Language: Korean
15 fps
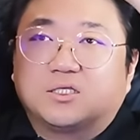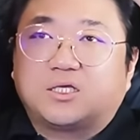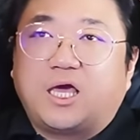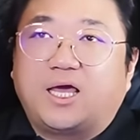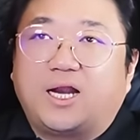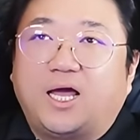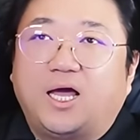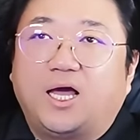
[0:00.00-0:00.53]

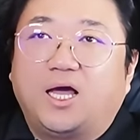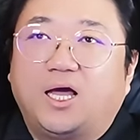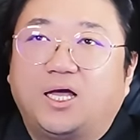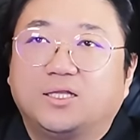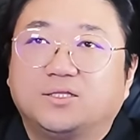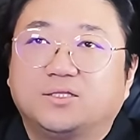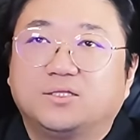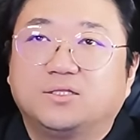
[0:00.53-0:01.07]

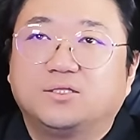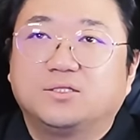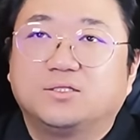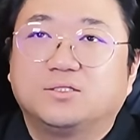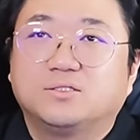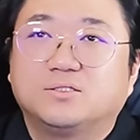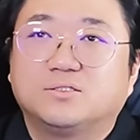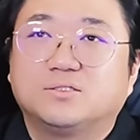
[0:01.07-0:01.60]

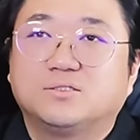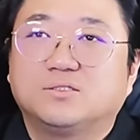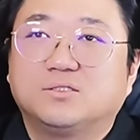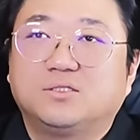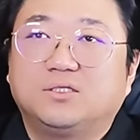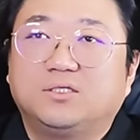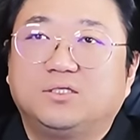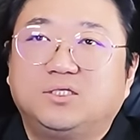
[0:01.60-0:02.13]
계란
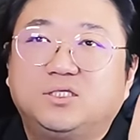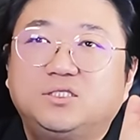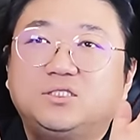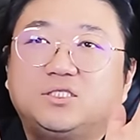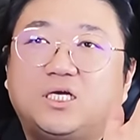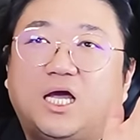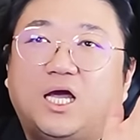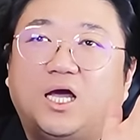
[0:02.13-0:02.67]
이
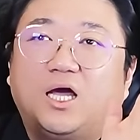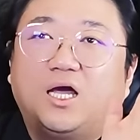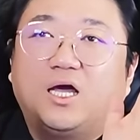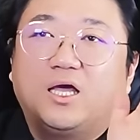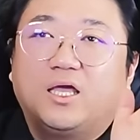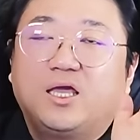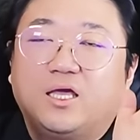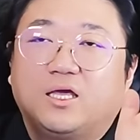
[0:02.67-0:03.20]

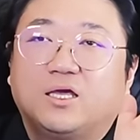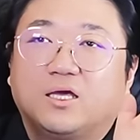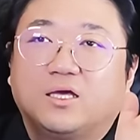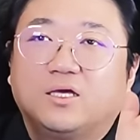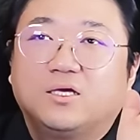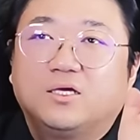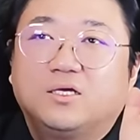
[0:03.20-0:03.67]
흰자의